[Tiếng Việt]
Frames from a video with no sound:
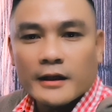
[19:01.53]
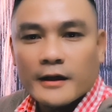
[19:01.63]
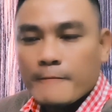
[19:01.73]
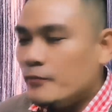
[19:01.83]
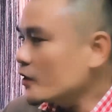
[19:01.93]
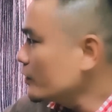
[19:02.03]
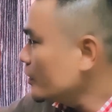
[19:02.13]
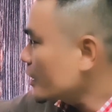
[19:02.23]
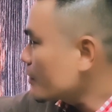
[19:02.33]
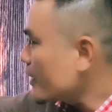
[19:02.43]
nha. Yeah. Cho
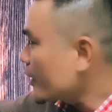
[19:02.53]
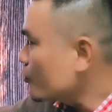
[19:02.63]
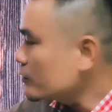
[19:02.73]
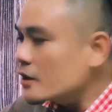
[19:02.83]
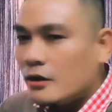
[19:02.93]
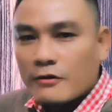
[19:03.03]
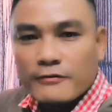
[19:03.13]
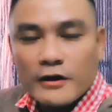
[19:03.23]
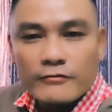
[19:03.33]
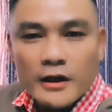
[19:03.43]
nên là các bạn cũng đừng có
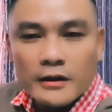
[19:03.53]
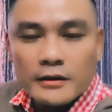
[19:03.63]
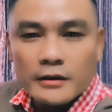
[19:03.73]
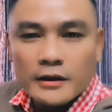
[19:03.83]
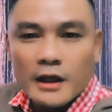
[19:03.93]
phân vân chữ